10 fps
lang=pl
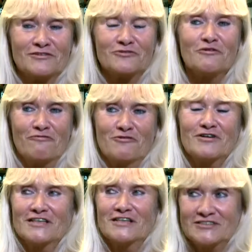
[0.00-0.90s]
kto ją w
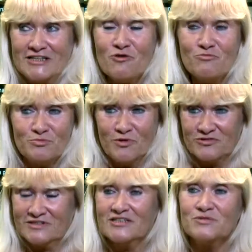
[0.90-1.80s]
ogóle chciałby
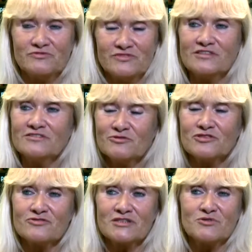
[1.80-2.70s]
poznać, powinien tą
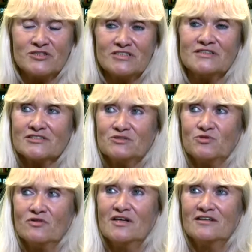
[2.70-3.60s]
książkę przeczytać,
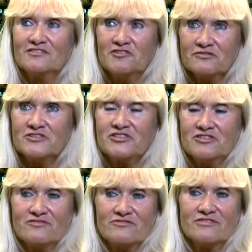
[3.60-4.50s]
bo dowie
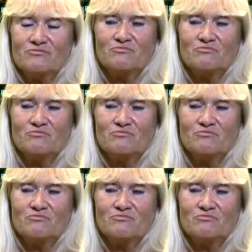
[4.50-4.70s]
się o niej